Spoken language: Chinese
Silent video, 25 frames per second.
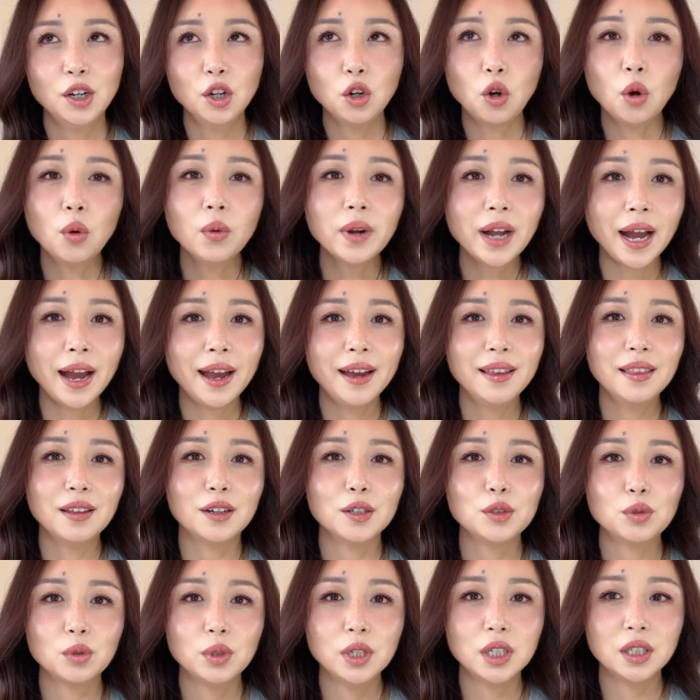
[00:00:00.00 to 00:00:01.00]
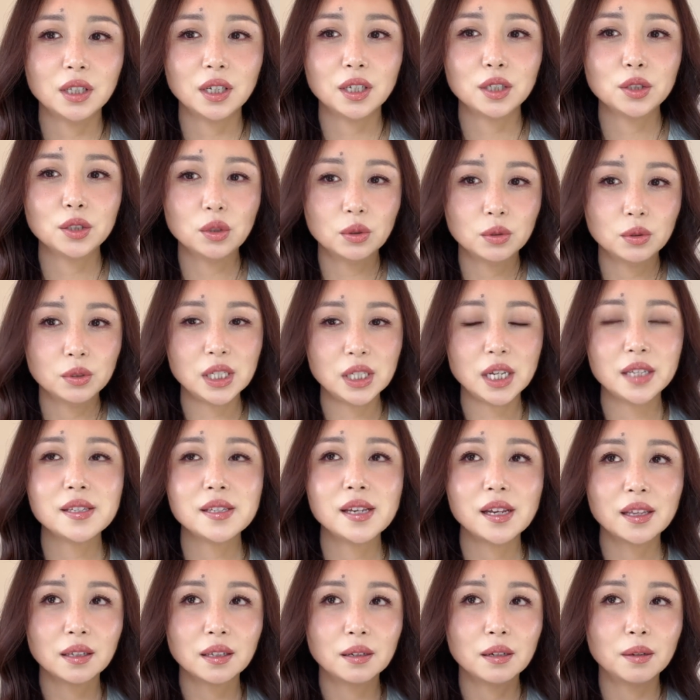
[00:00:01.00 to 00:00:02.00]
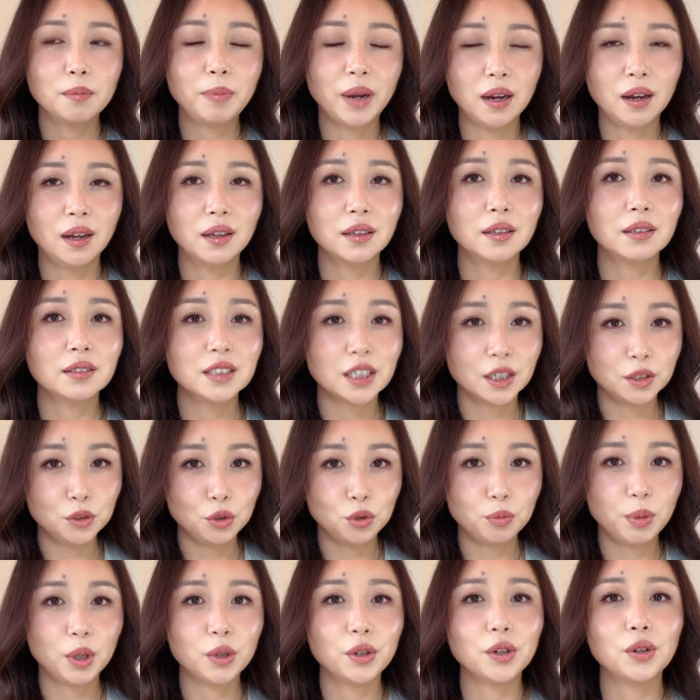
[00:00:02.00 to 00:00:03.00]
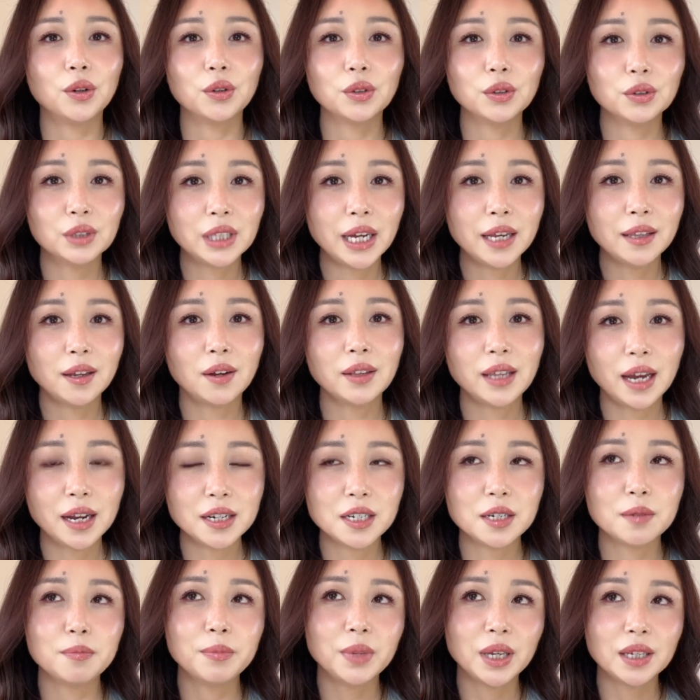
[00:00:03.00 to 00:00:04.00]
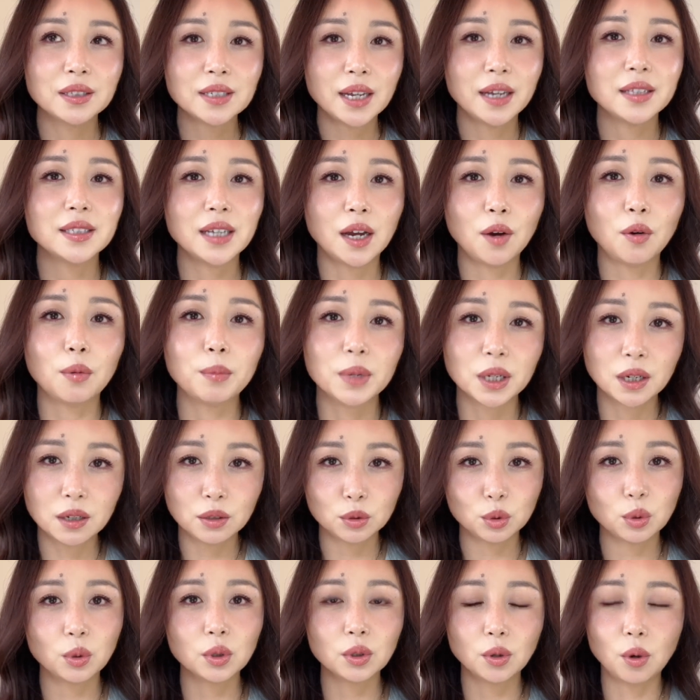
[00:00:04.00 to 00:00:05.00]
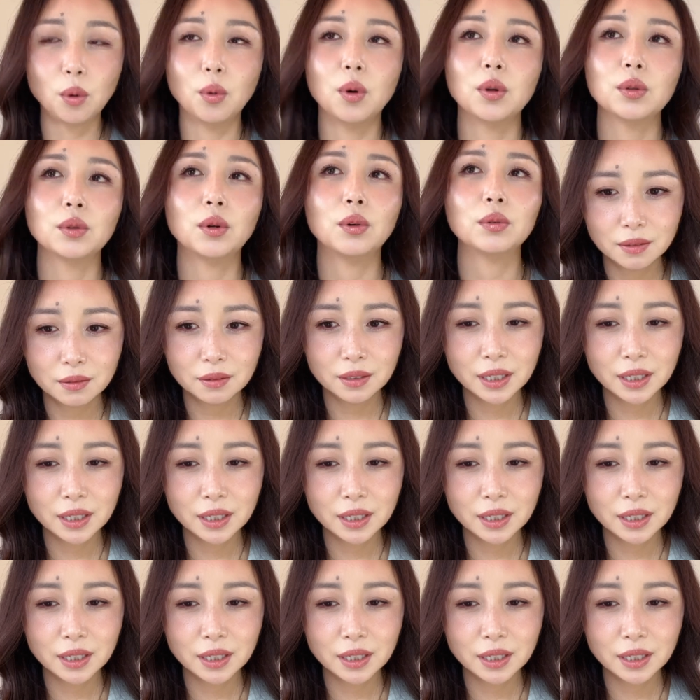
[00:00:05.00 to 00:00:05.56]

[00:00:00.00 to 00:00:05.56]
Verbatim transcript: 公开了，所以呢，就渐渐的把这个女朋友带到他身边，参加我们更多的活动。